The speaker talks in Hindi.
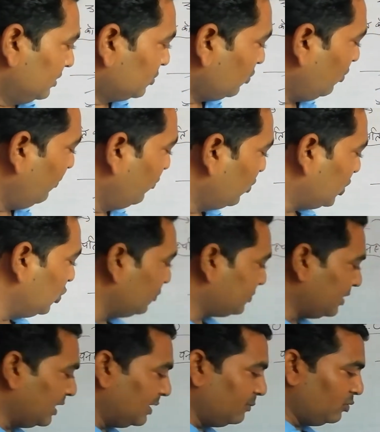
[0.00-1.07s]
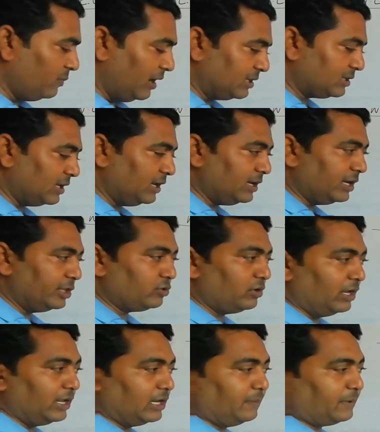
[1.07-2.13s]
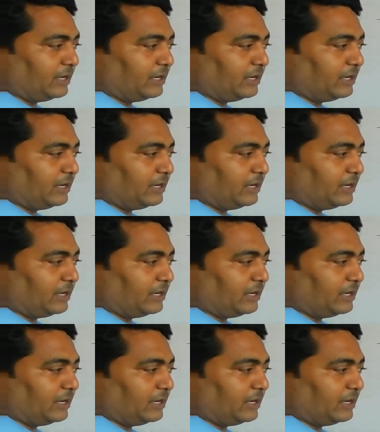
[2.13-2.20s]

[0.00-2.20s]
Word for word: तो मुख्य रूप से अगर हम लोग बात करेंगे तो अलग अलग